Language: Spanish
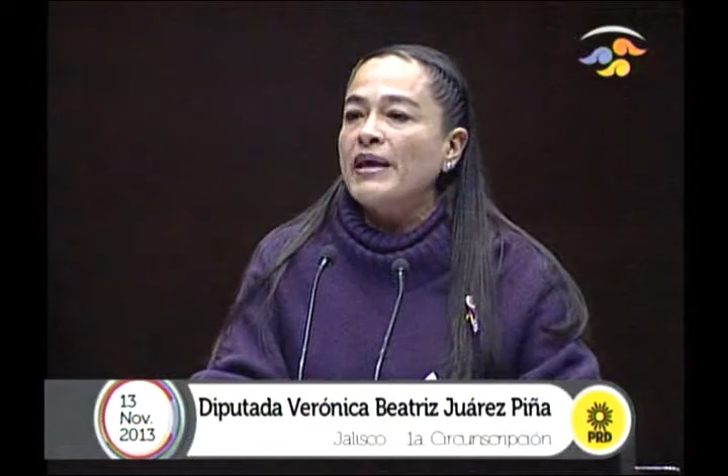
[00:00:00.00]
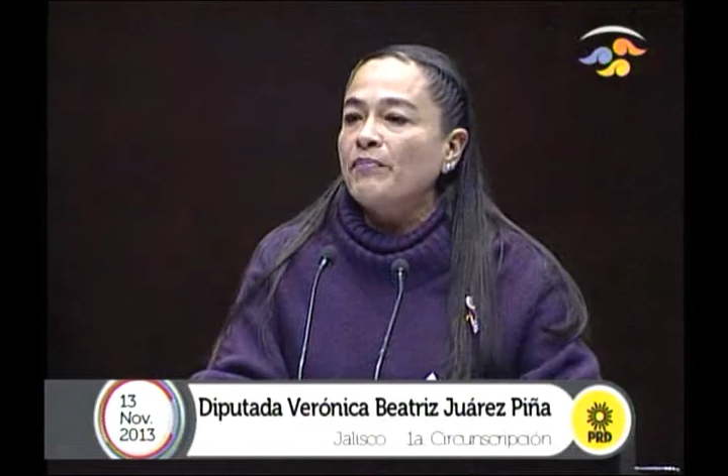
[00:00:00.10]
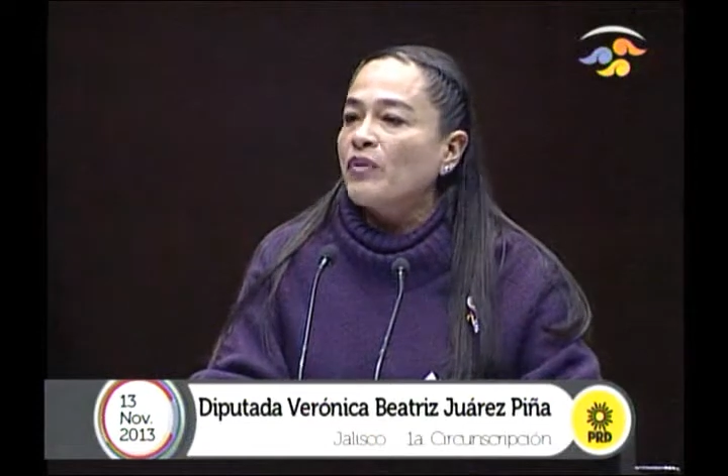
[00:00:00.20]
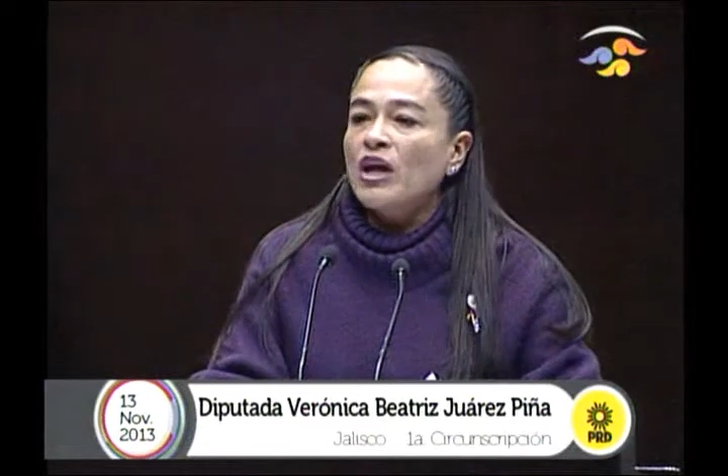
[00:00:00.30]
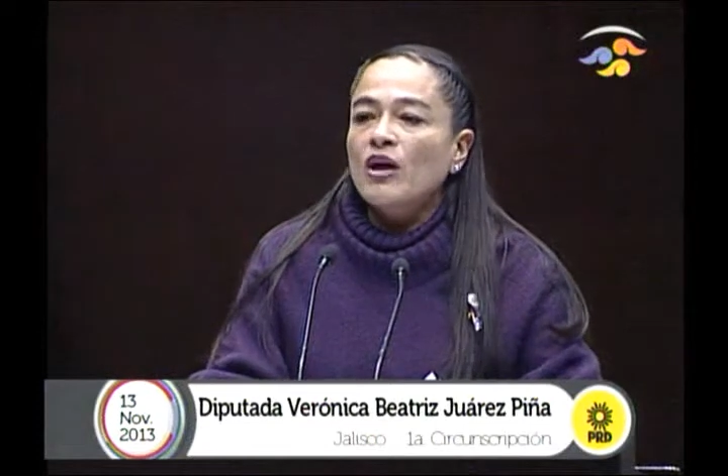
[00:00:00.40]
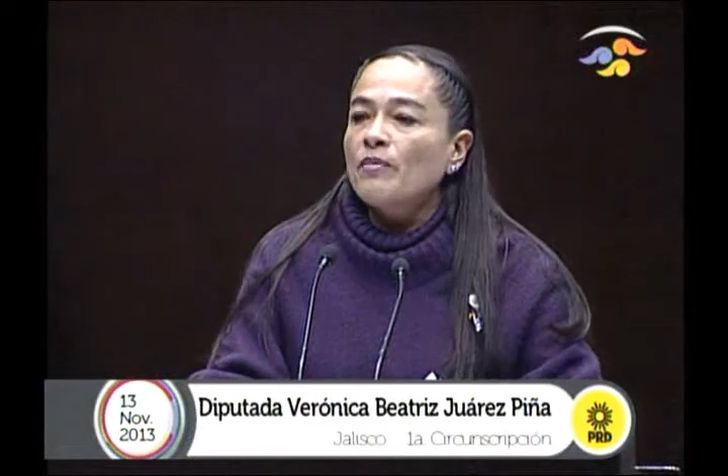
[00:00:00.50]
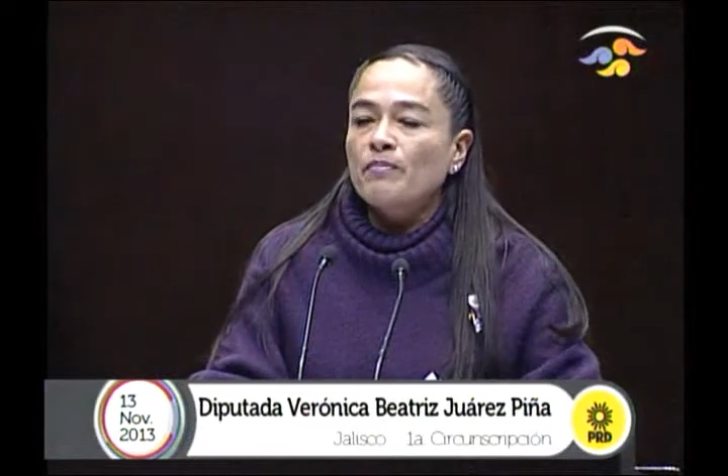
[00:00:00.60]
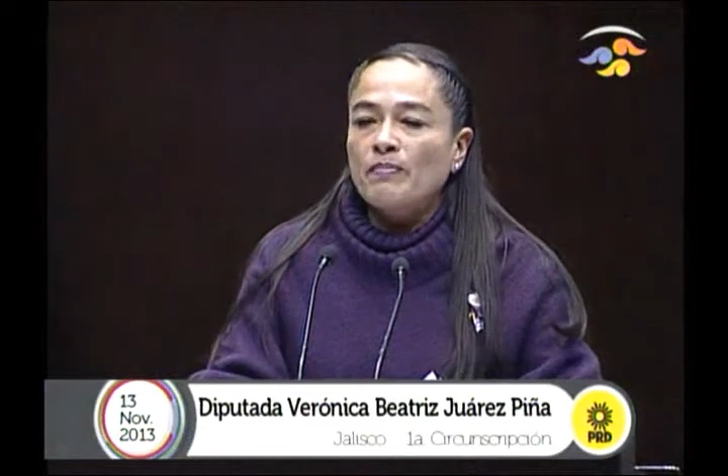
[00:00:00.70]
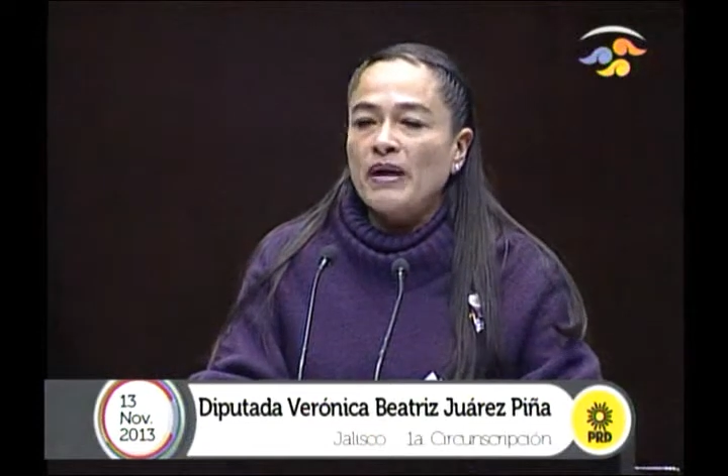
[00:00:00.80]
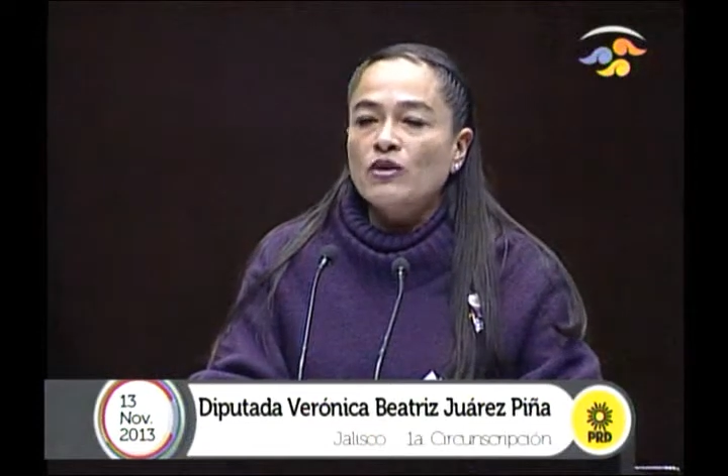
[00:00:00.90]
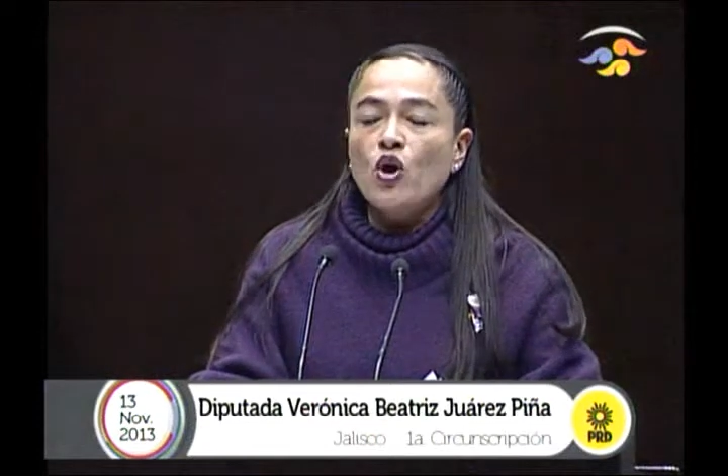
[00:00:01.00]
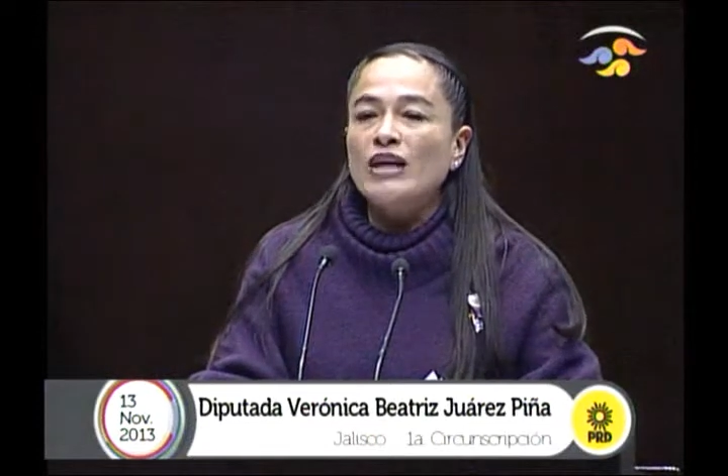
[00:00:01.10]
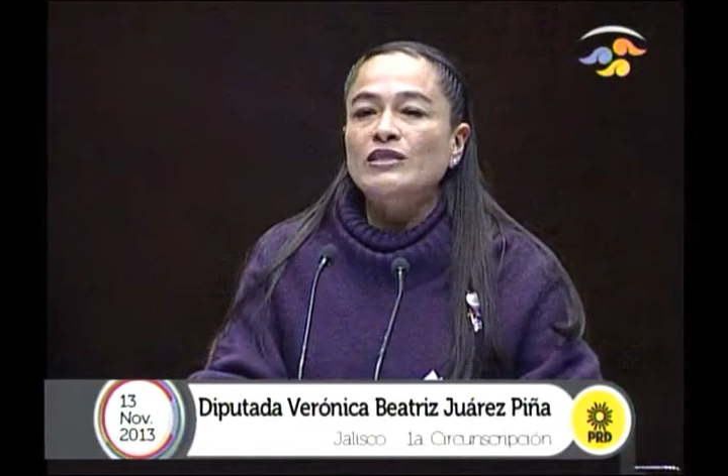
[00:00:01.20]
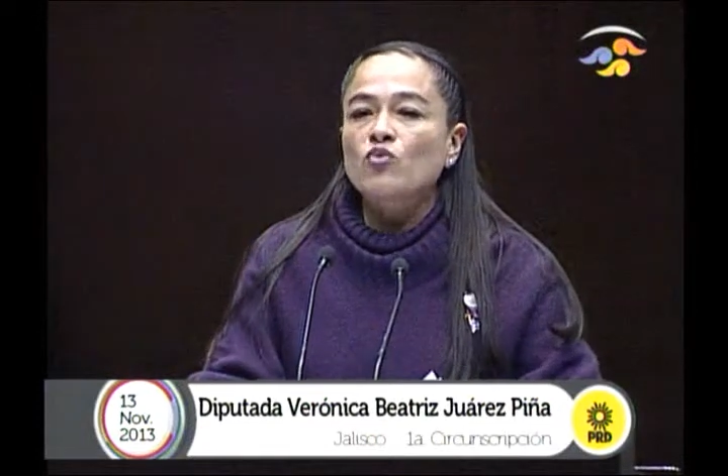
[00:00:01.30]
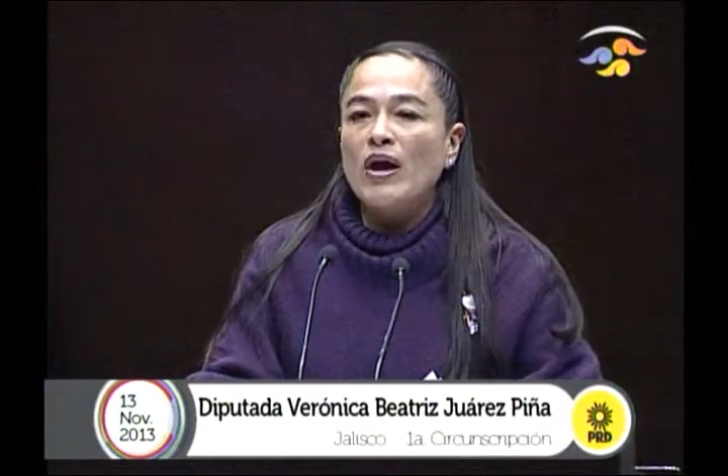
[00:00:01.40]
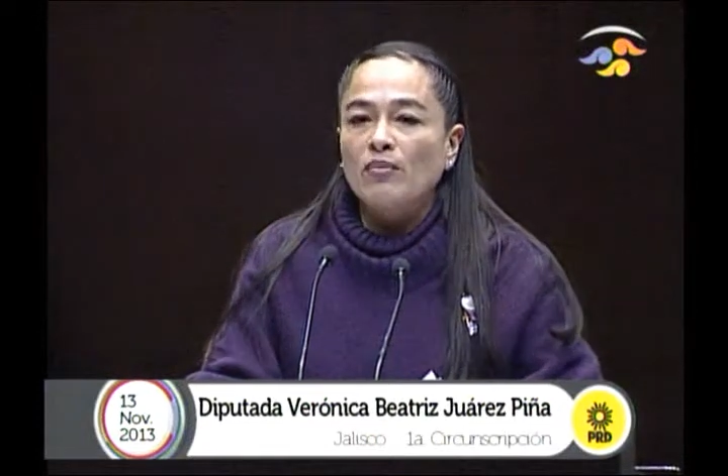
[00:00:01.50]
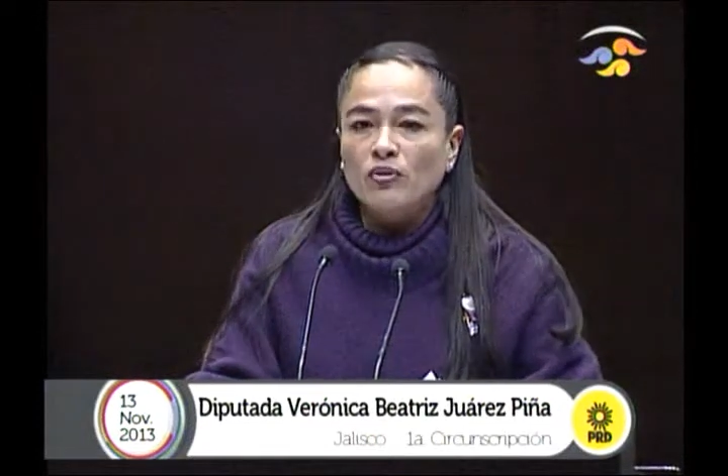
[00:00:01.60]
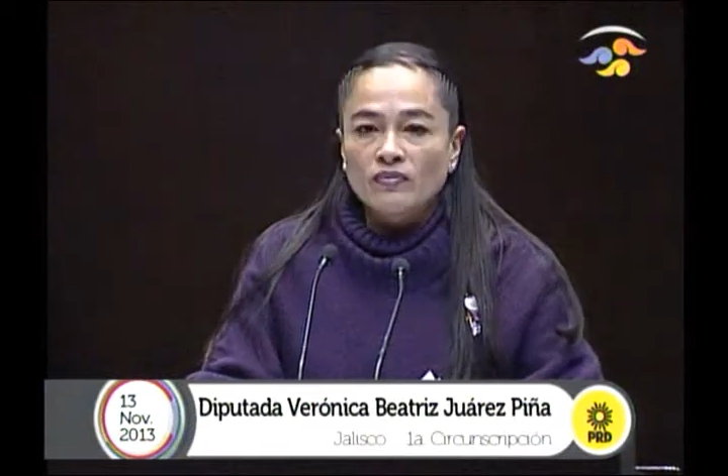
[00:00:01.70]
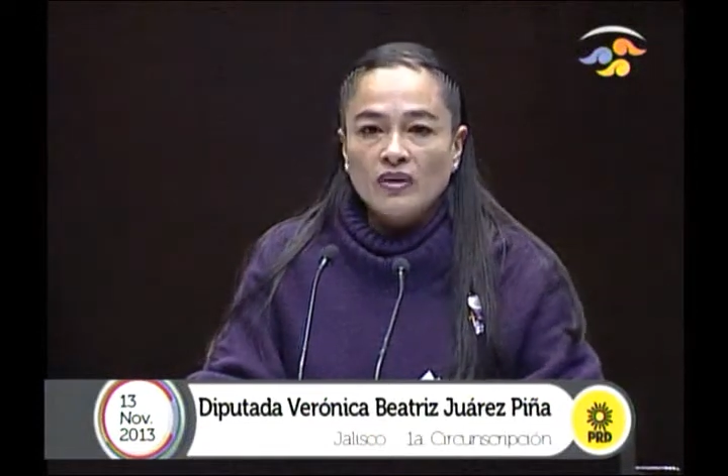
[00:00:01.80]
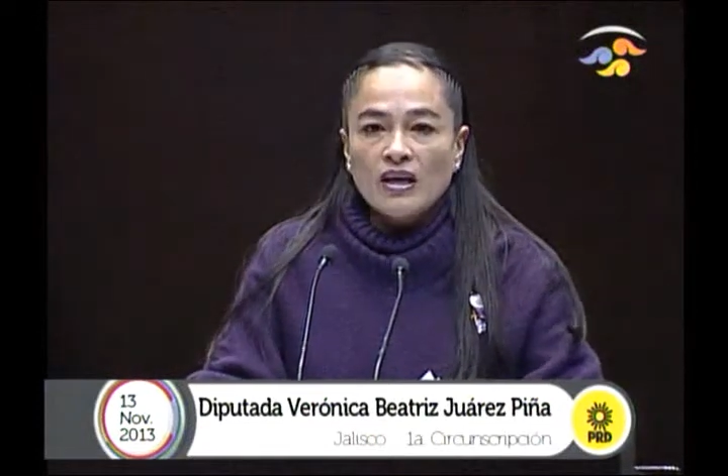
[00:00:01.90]
PRI no es
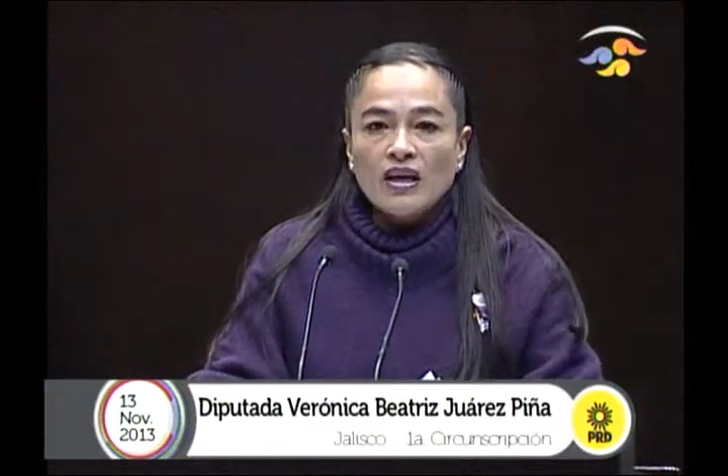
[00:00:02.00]
nuevo.